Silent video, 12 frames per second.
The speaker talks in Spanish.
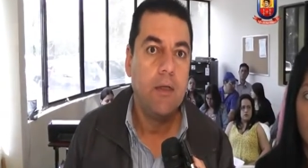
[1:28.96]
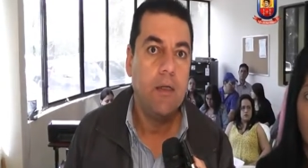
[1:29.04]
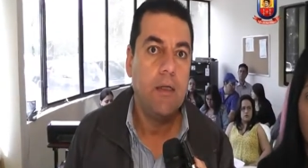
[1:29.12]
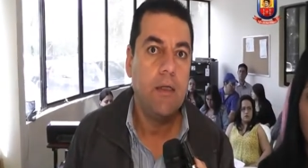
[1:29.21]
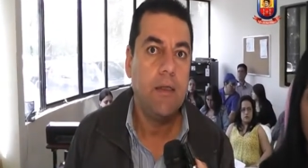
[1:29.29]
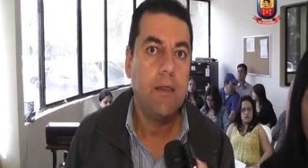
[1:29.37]

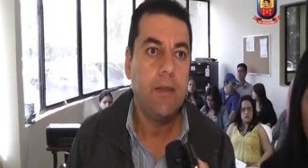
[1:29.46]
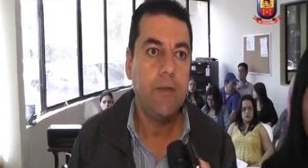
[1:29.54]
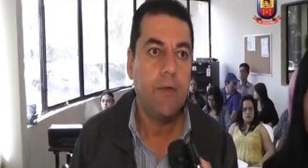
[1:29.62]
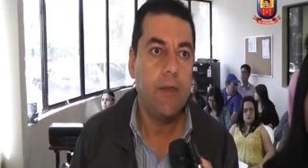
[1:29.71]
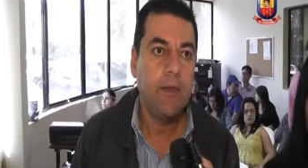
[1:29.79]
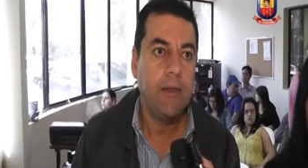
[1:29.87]

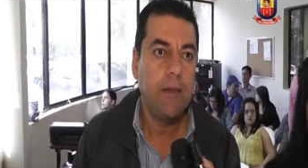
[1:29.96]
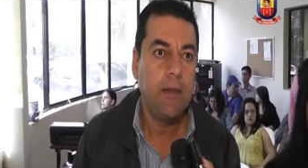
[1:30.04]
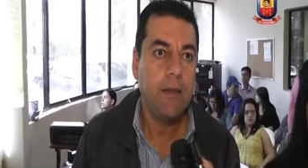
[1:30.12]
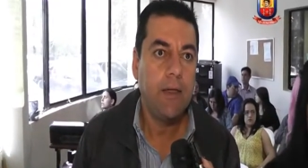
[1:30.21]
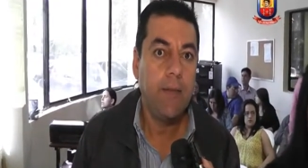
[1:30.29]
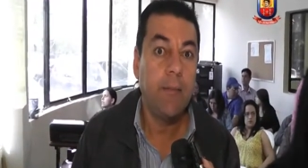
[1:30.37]
es
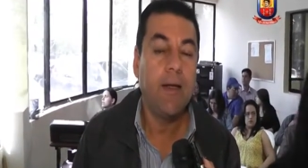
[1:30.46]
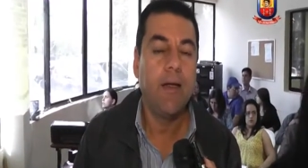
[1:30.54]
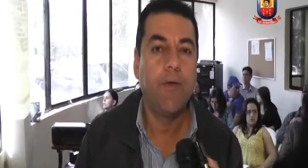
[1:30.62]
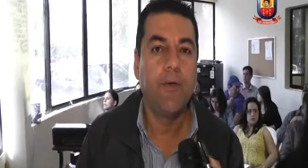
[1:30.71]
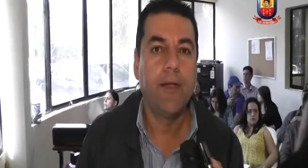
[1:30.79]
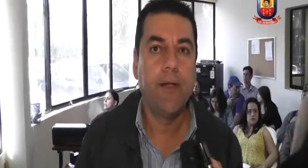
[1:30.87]
eh, el
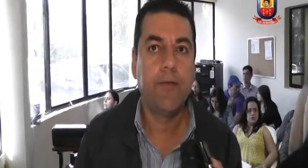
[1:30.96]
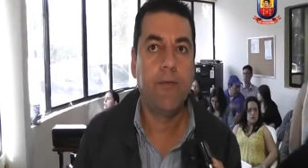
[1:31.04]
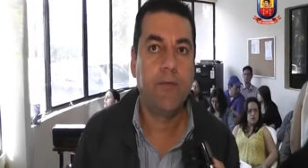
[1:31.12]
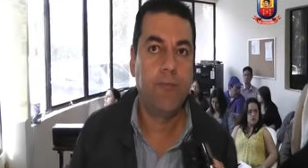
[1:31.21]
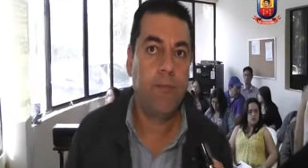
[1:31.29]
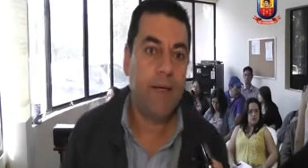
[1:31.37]
manejo de las
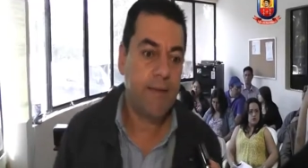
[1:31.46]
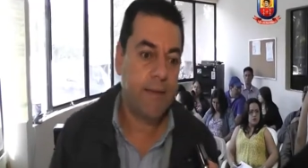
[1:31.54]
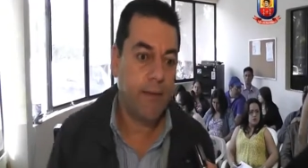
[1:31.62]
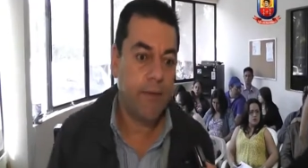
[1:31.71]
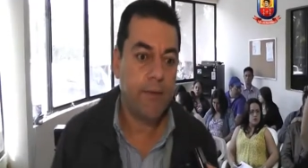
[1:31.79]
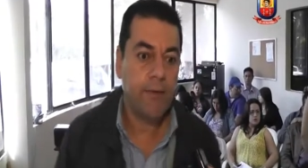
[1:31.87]

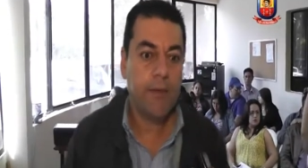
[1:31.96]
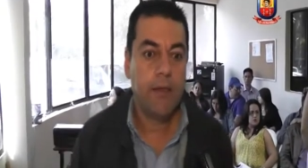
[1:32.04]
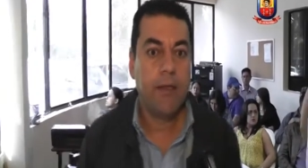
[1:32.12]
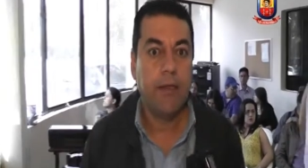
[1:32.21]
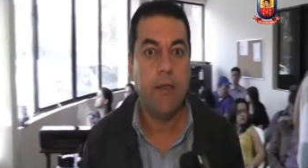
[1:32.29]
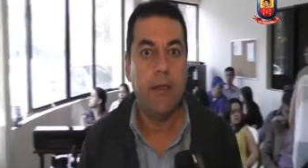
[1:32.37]
mesas
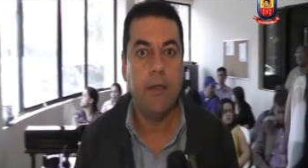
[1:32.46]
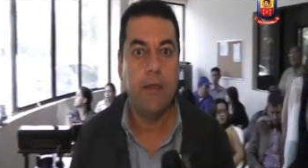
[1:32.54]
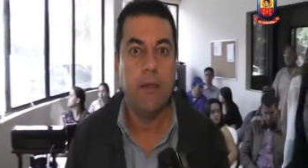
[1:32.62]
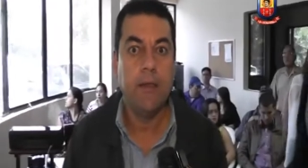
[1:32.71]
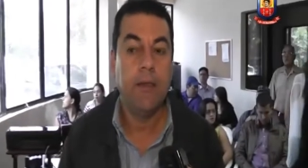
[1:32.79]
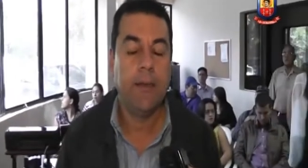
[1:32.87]

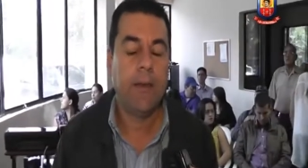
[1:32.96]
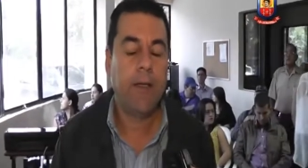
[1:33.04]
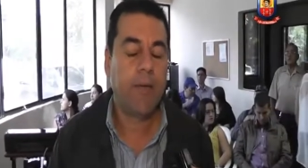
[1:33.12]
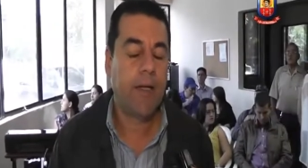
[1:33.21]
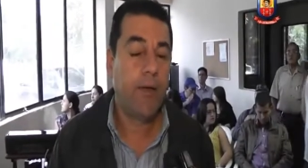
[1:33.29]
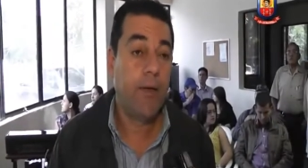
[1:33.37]
eh,
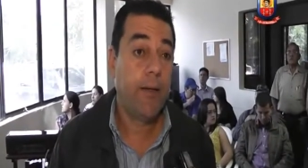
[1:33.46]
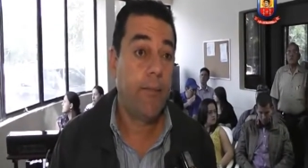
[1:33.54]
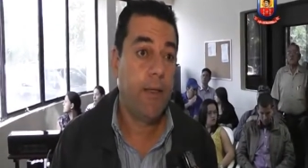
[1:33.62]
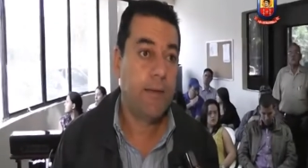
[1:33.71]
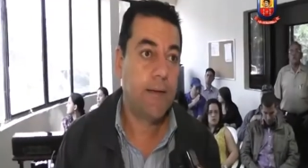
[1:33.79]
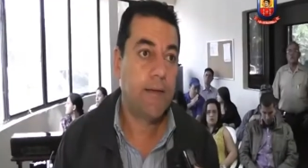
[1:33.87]
el manejo de las
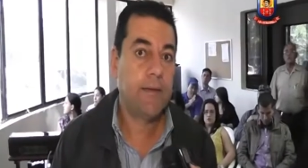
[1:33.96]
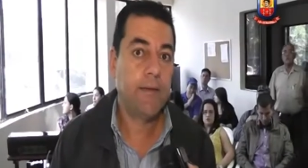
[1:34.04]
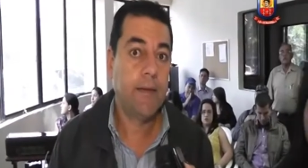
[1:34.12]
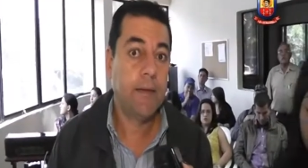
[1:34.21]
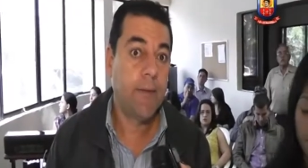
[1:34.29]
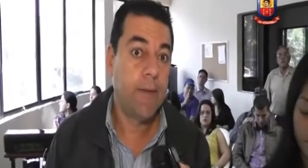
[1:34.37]
mesas
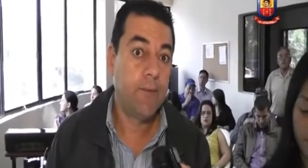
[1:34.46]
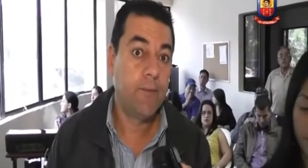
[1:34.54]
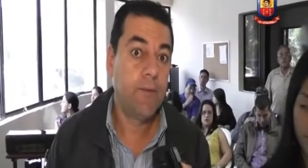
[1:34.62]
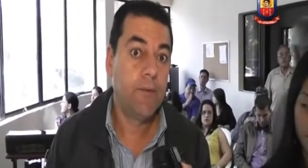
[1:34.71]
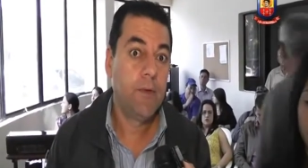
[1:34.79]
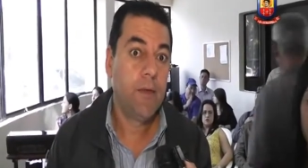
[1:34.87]
de
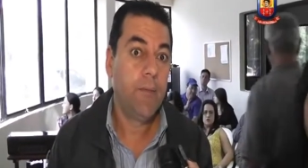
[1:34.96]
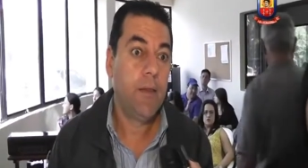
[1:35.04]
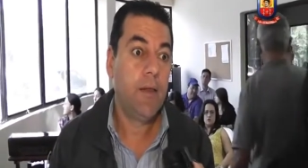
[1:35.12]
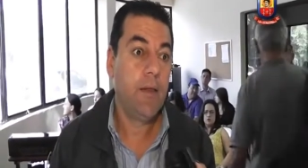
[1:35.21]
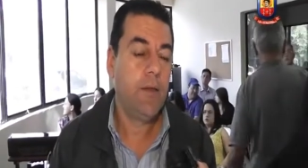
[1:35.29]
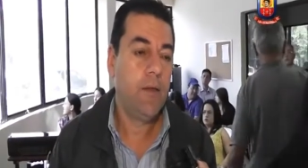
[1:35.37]
trabajo.
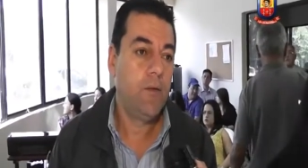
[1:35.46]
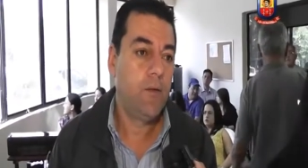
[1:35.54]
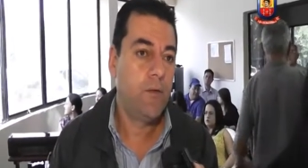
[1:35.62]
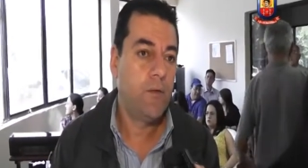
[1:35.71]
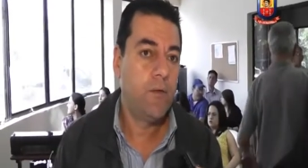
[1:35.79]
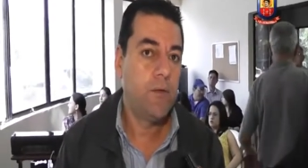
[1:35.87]

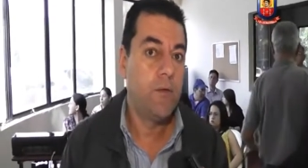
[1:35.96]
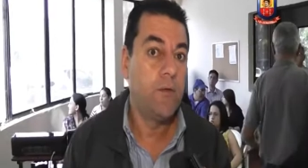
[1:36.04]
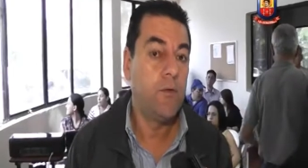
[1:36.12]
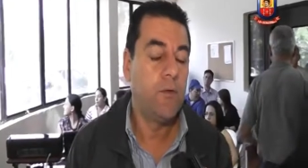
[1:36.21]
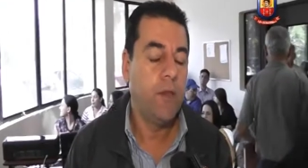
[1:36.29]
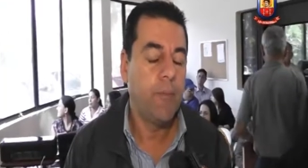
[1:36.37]

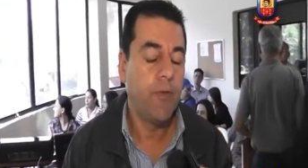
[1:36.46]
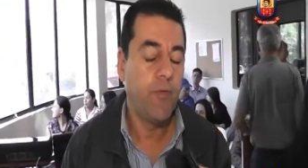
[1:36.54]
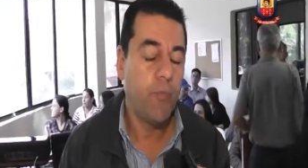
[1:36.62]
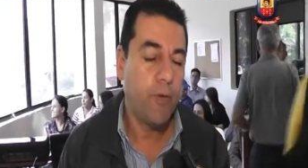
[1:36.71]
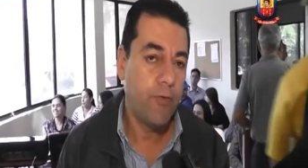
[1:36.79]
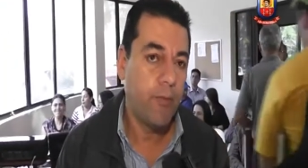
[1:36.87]
el
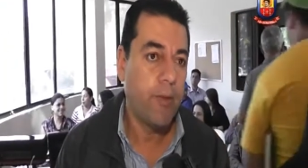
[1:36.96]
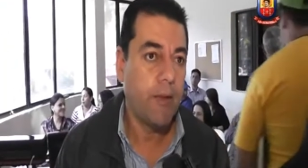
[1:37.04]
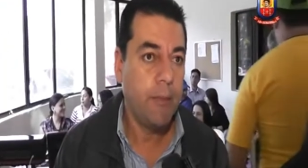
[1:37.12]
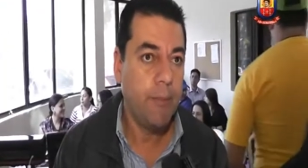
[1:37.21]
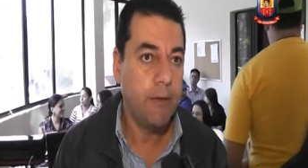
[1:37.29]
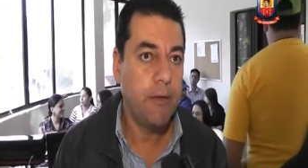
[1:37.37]
presupuesto
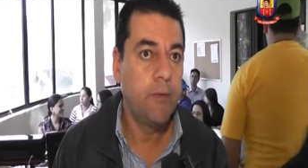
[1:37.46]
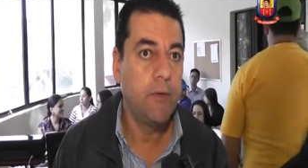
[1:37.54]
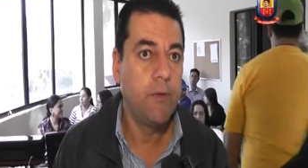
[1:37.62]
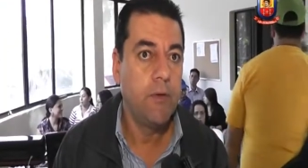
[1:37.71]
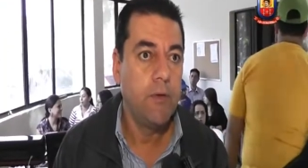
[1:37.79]
participativo